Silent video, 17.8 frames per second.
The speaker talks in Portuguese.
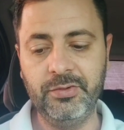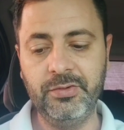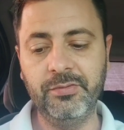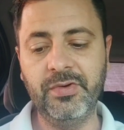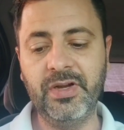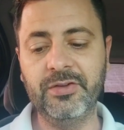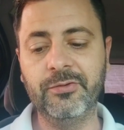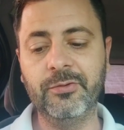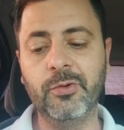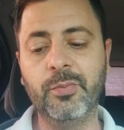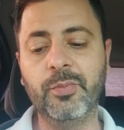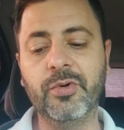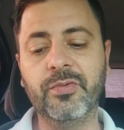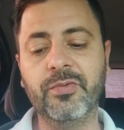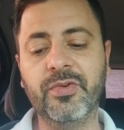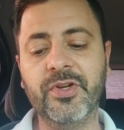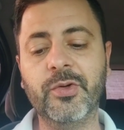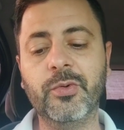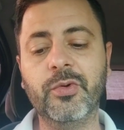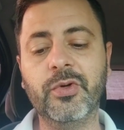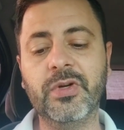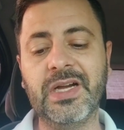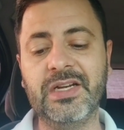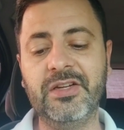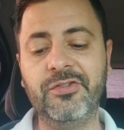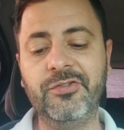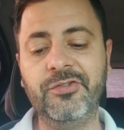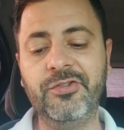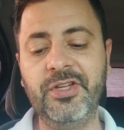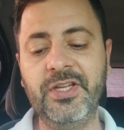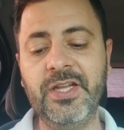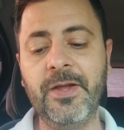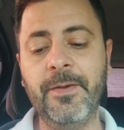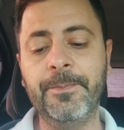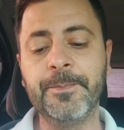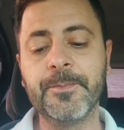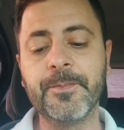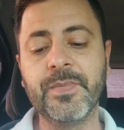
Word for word: O invasor profanou a Eucaristia,